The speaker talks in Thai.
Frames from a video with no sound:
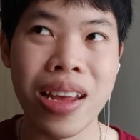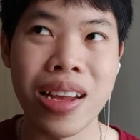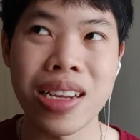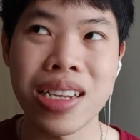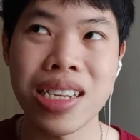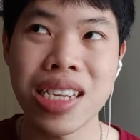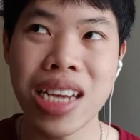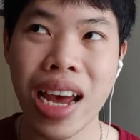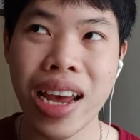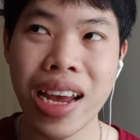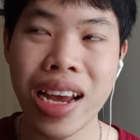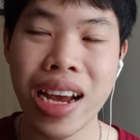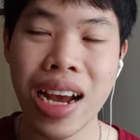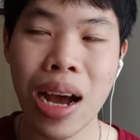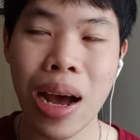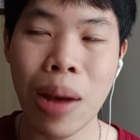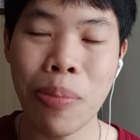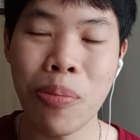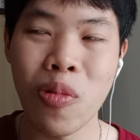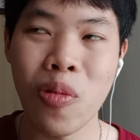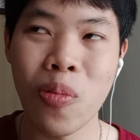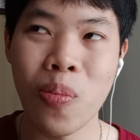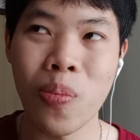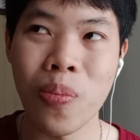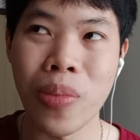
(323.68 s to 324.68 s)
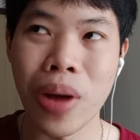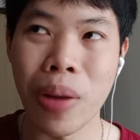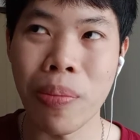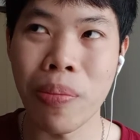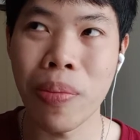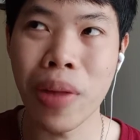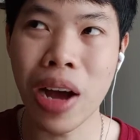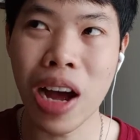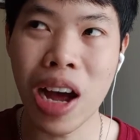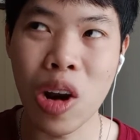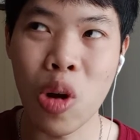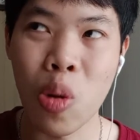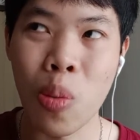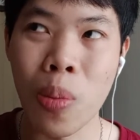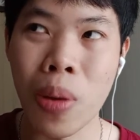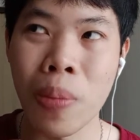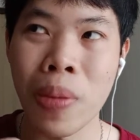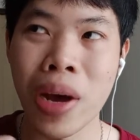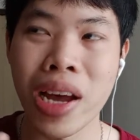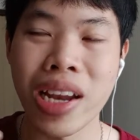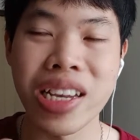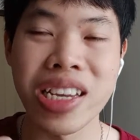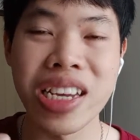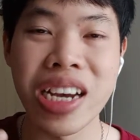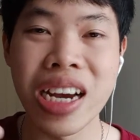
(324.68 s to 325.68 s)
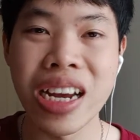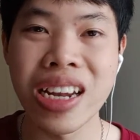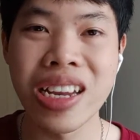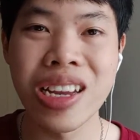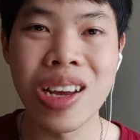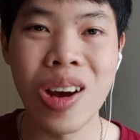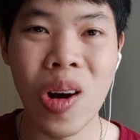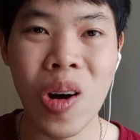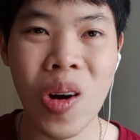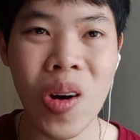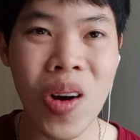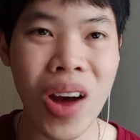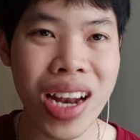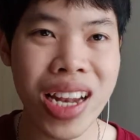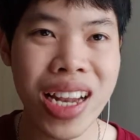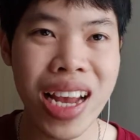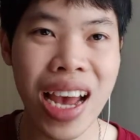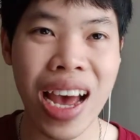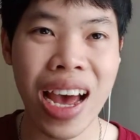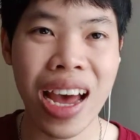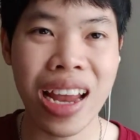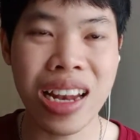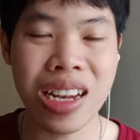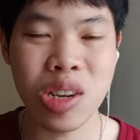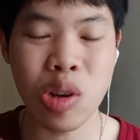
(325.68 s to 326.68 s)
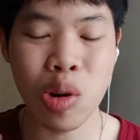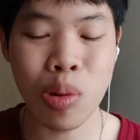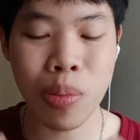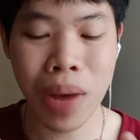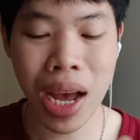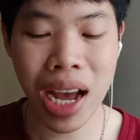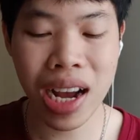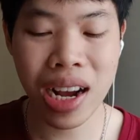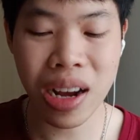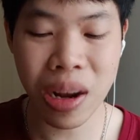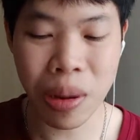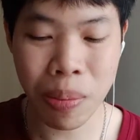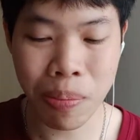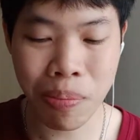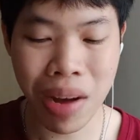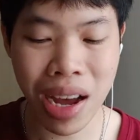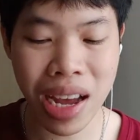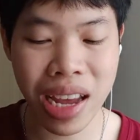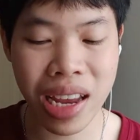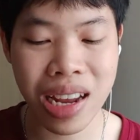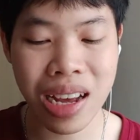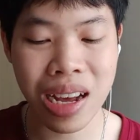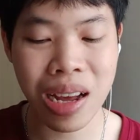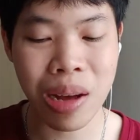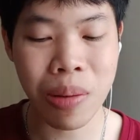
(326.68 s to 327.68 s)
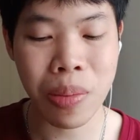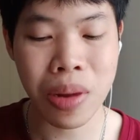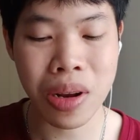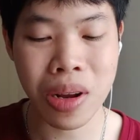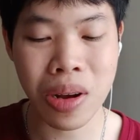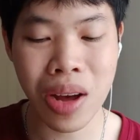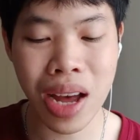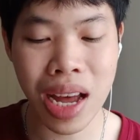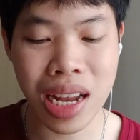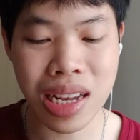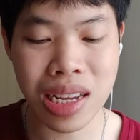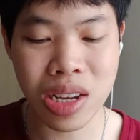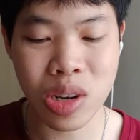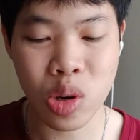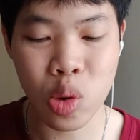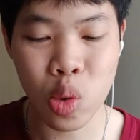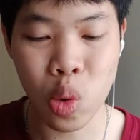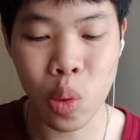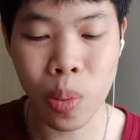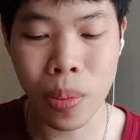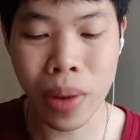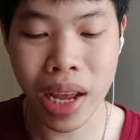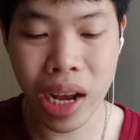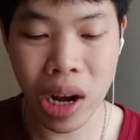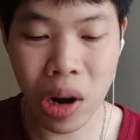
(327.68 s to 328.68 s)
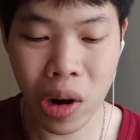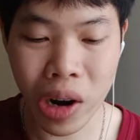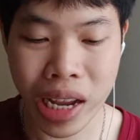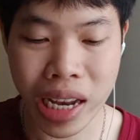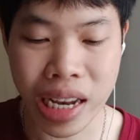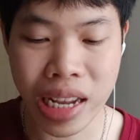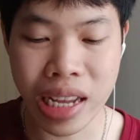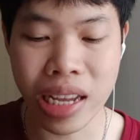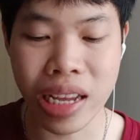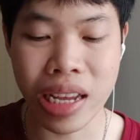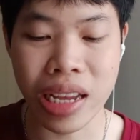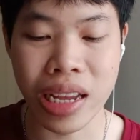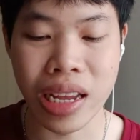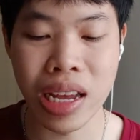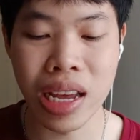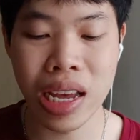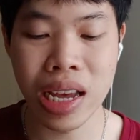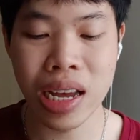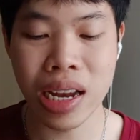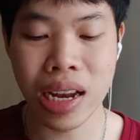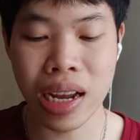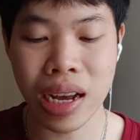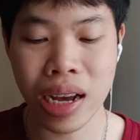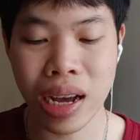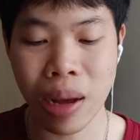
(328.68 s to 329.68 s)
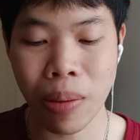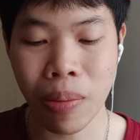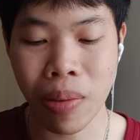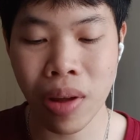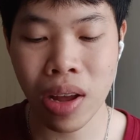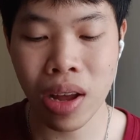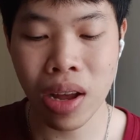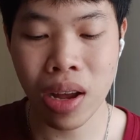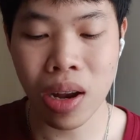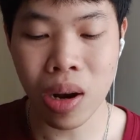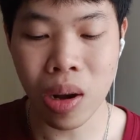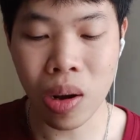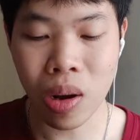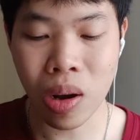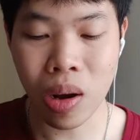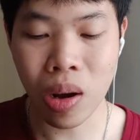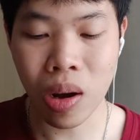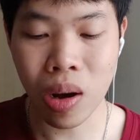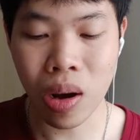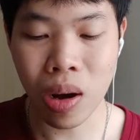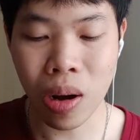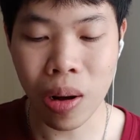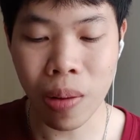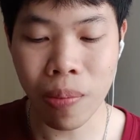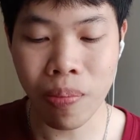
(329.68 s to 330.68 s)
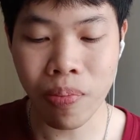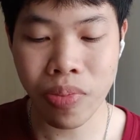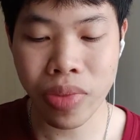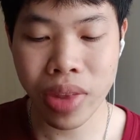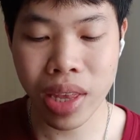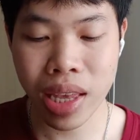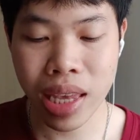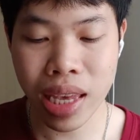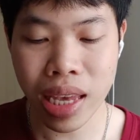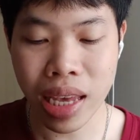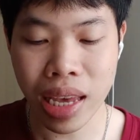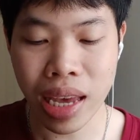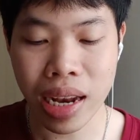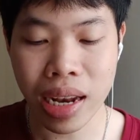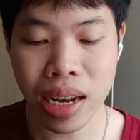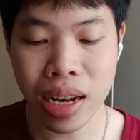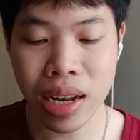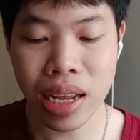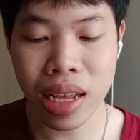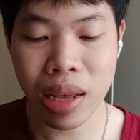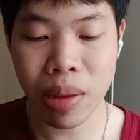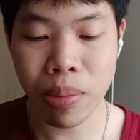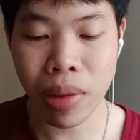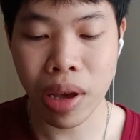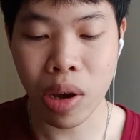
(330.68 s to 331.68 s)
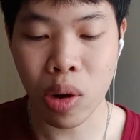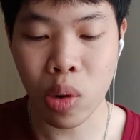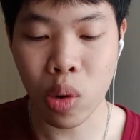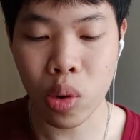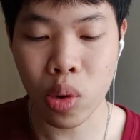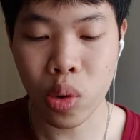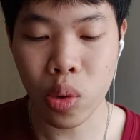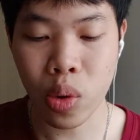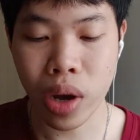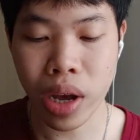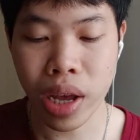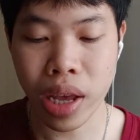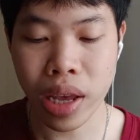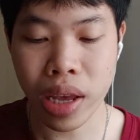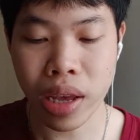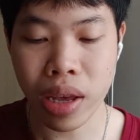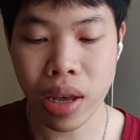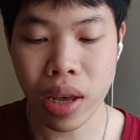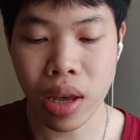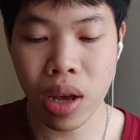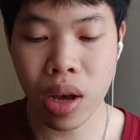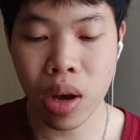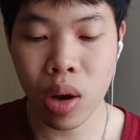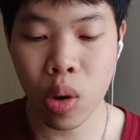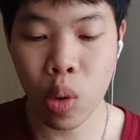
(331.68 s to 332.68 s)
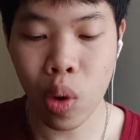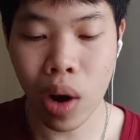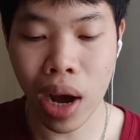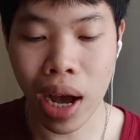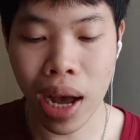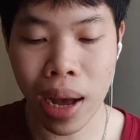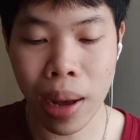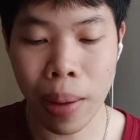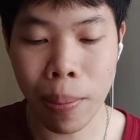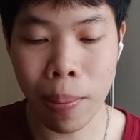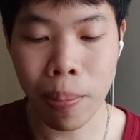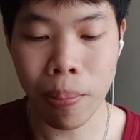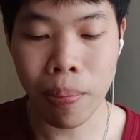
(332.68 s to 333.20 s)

ใช้คำแบบอารมณ์ประมาณเยินยออาจารย์จนมากเกินไปนะครับ มันก็อาจจะดูไม่ค่อยดีนะครับ แล้วก็เขียนอีเมลด้วยความ